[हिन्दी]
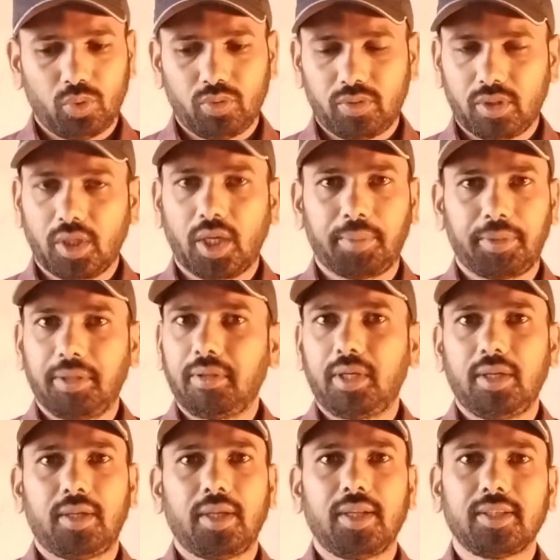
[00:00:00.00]
तो
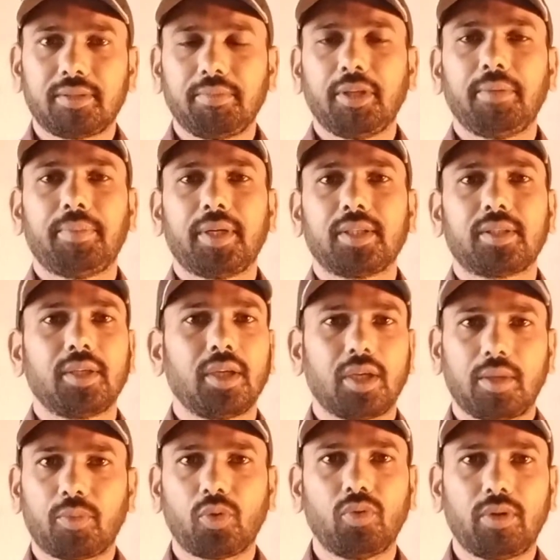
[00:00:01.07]
आपकी डिटेल्स मेरे पास
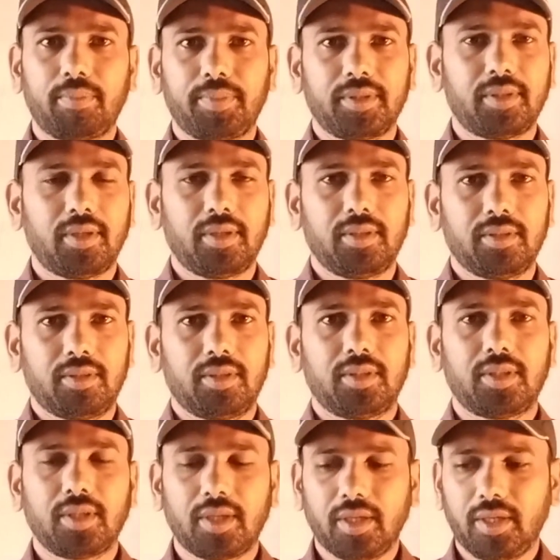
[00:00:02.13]
है आपको वापस से
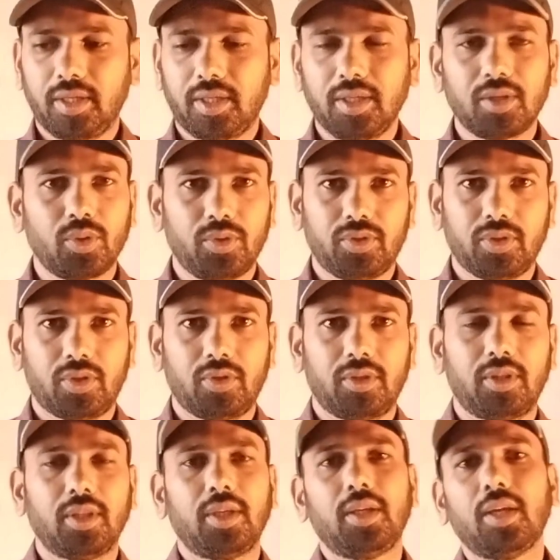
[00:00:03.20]
रजिस्ट्रेशन करने की कोई
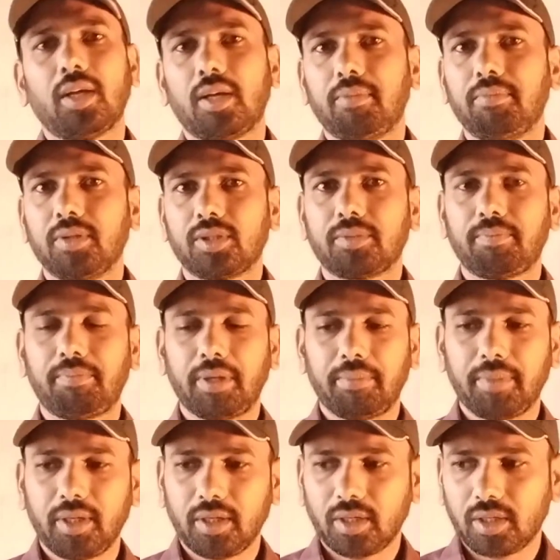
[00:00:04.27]
ज़रूरत नहीं है आप बस
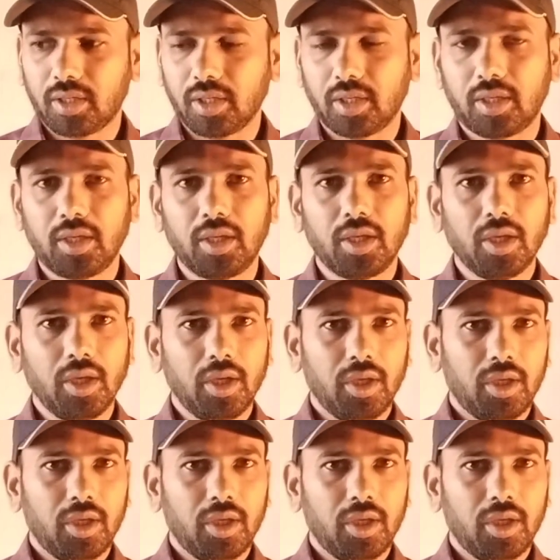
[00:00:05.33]
पेमेंट करके